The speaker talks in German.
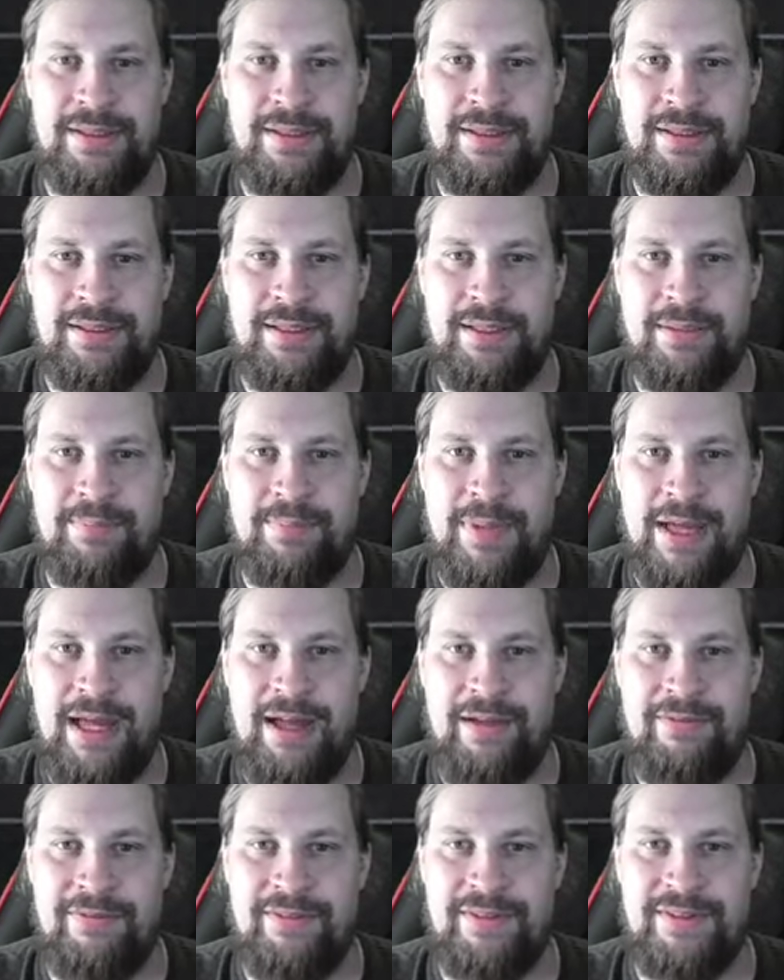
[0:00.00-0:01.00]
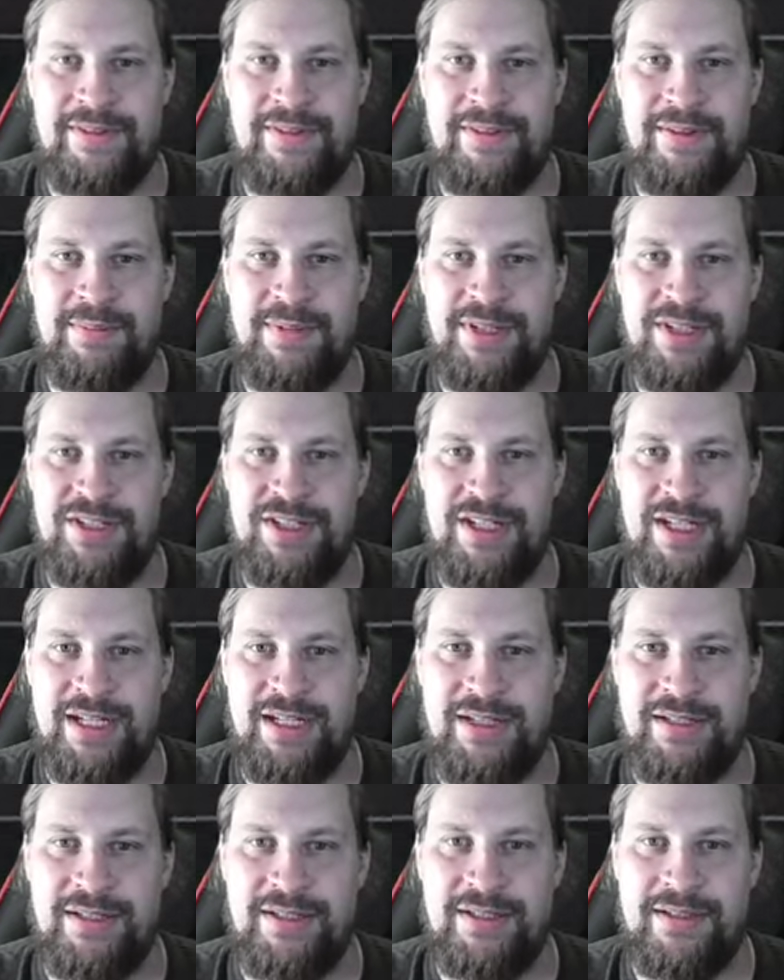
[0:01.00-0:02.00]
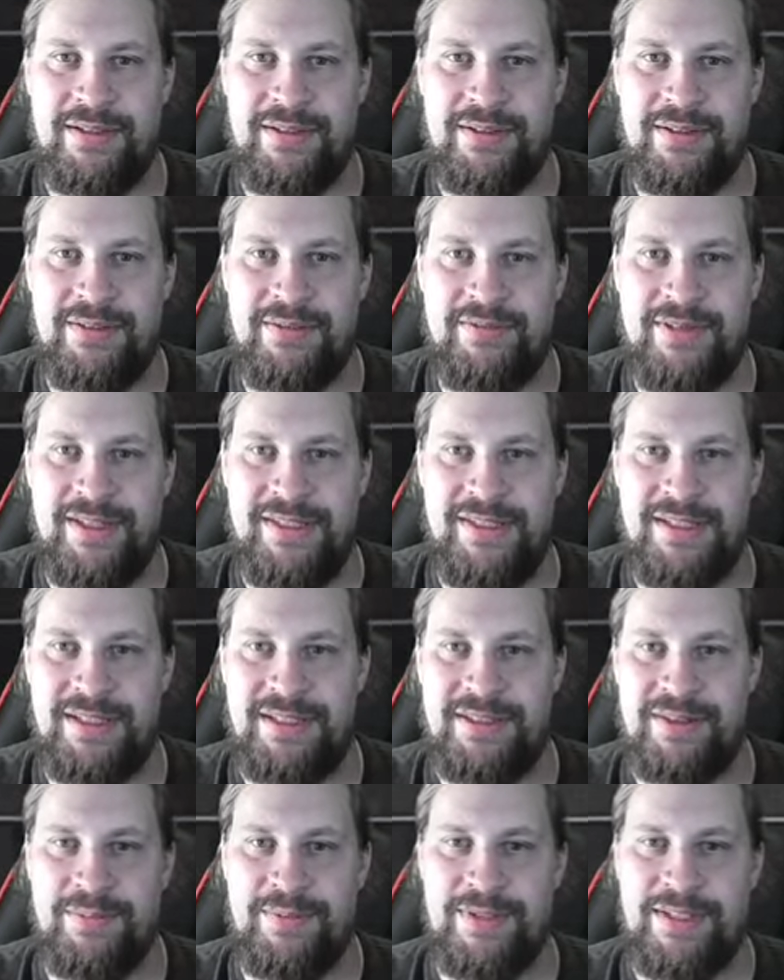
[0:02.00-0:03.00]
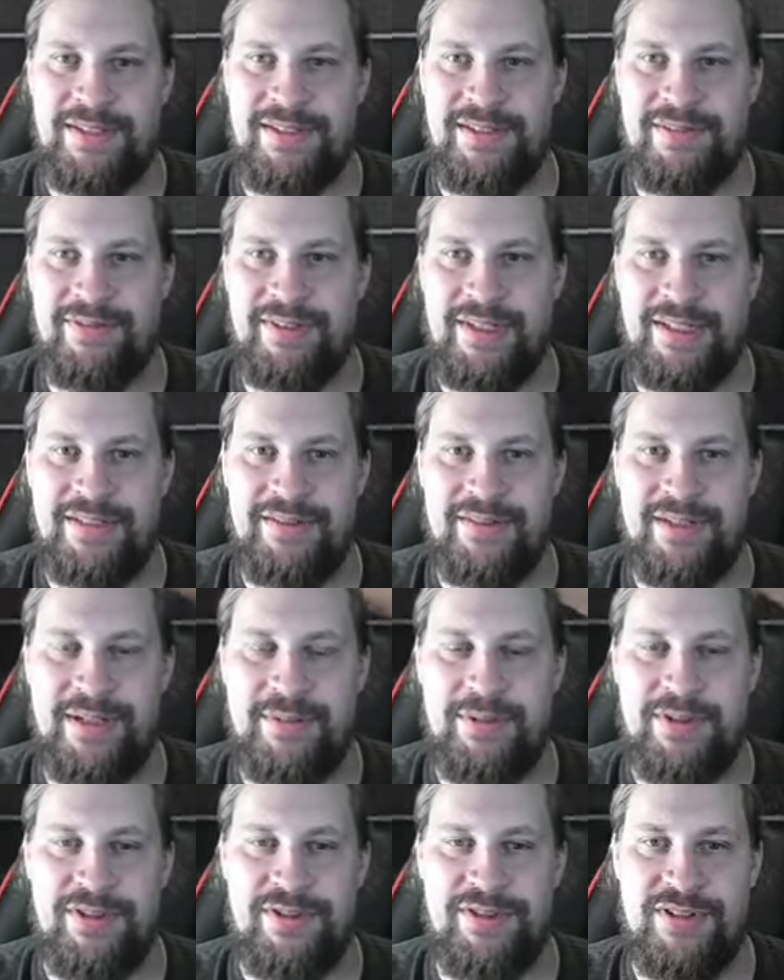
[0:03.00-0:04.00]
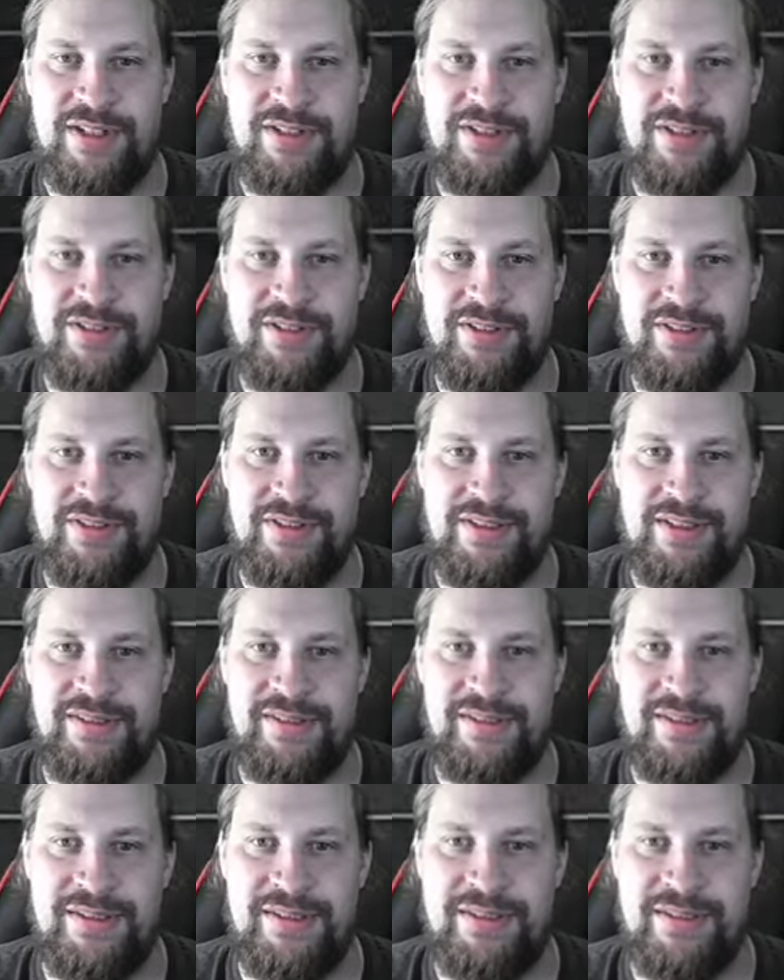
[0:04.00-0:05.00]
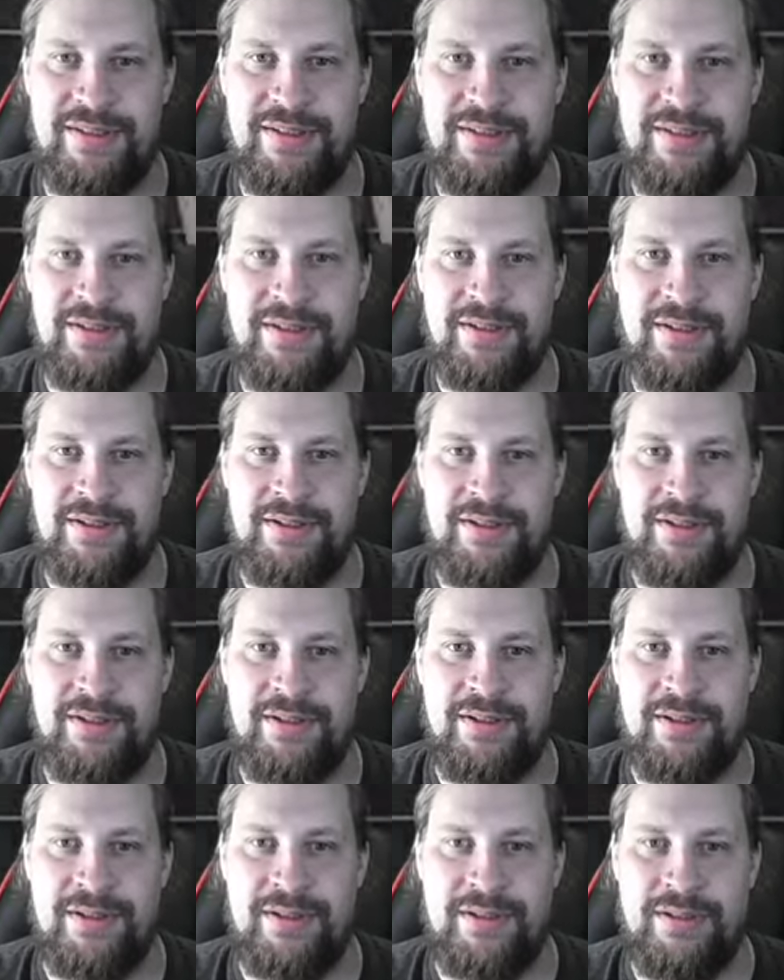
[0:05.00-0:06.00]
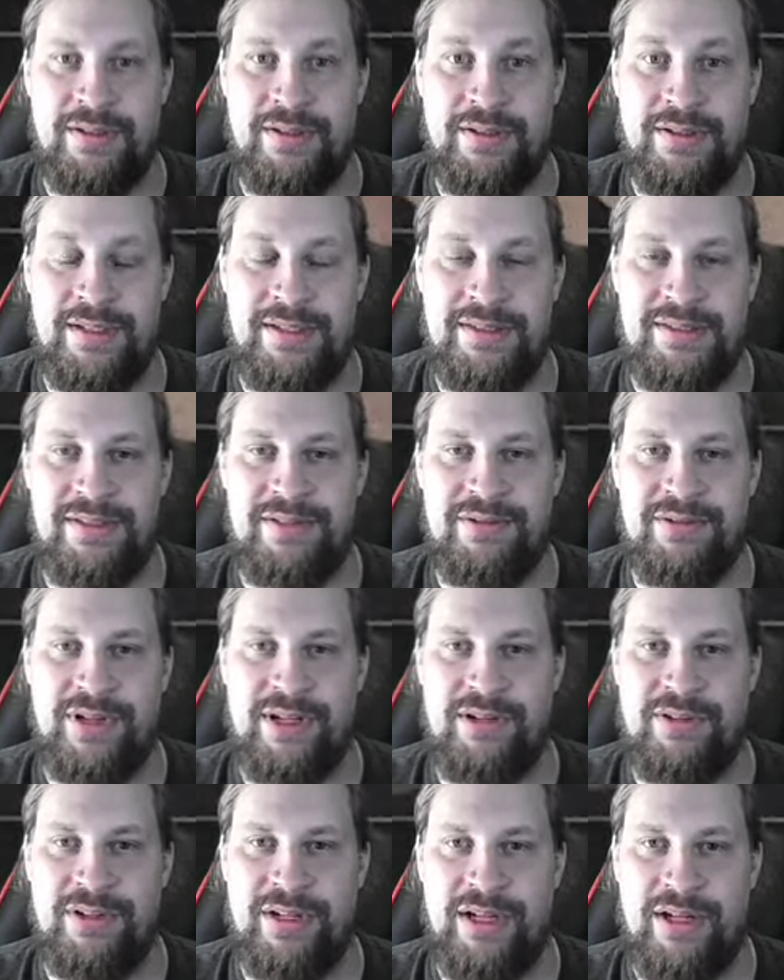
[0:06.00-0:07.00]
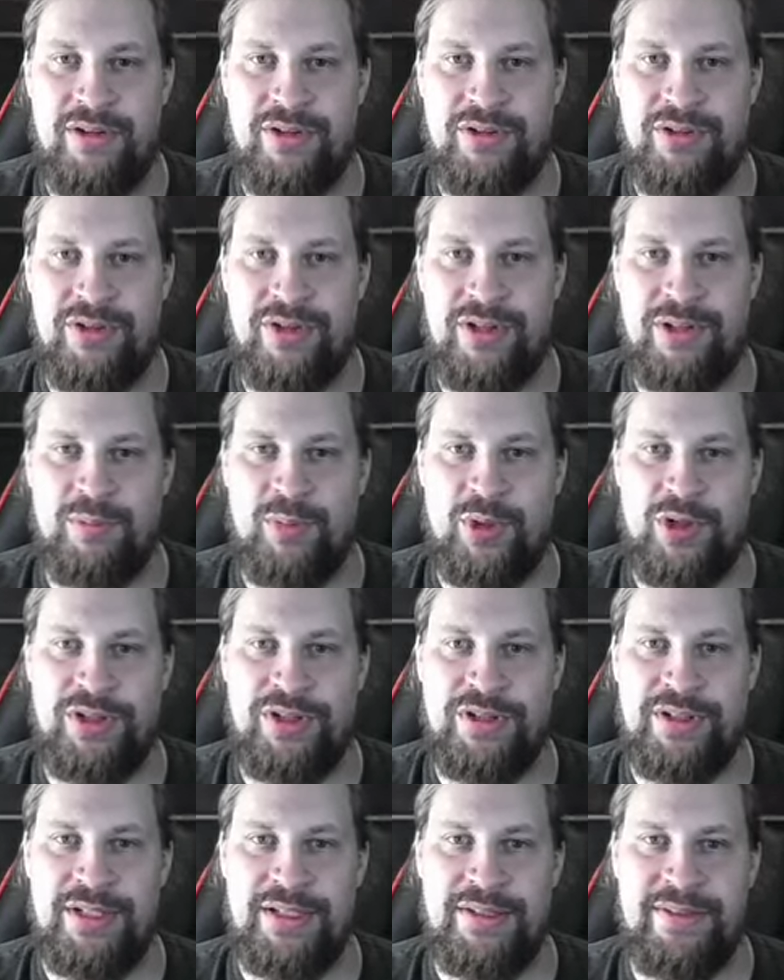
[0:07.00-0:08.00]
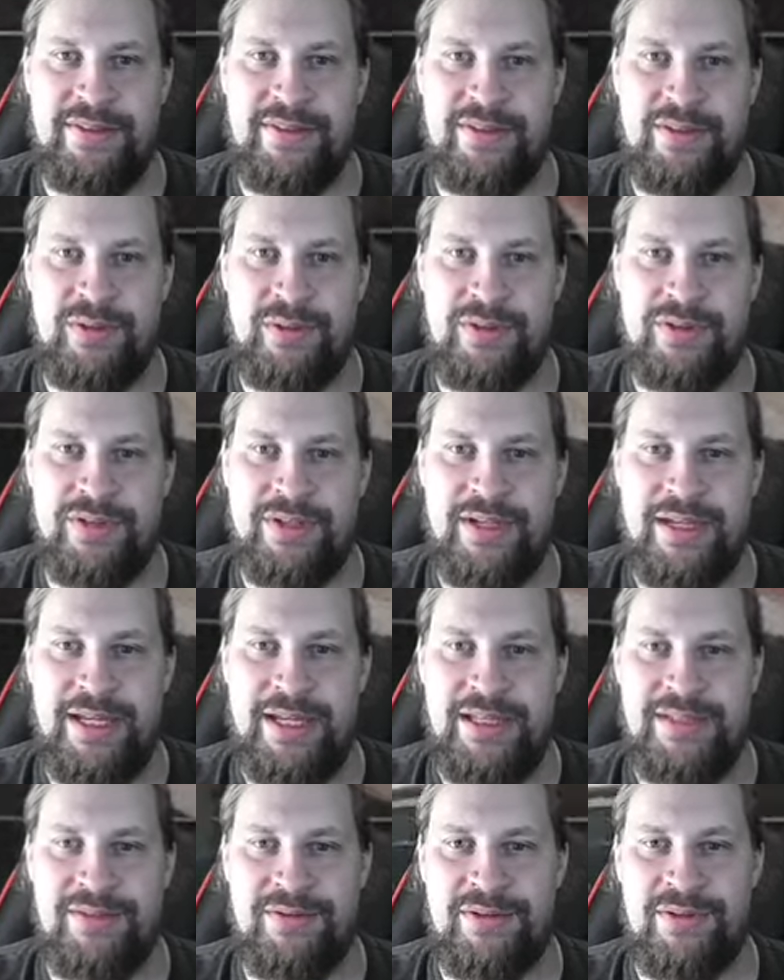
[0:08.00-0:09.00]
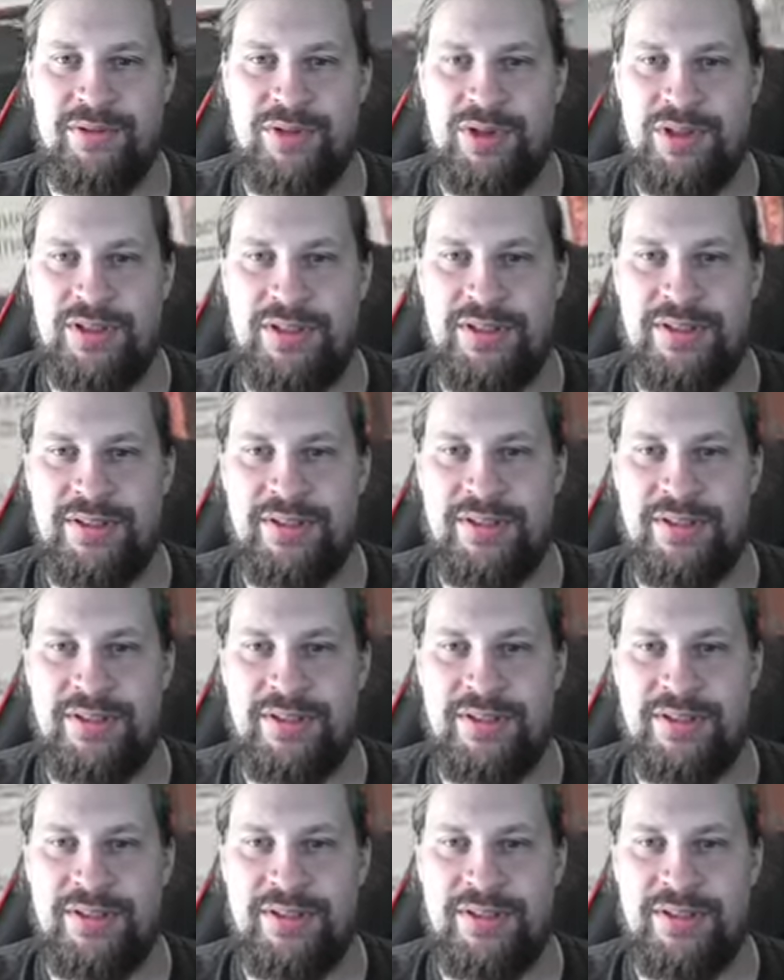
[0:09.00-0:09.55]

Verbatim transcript: Der Path ist ziemlich stark. Weiß ich nicht, ob der sich vielleicht sogar im Constructor durchsetzt. Nesting Ground, auch neu in Modern jetzt. Und Aether Revolt.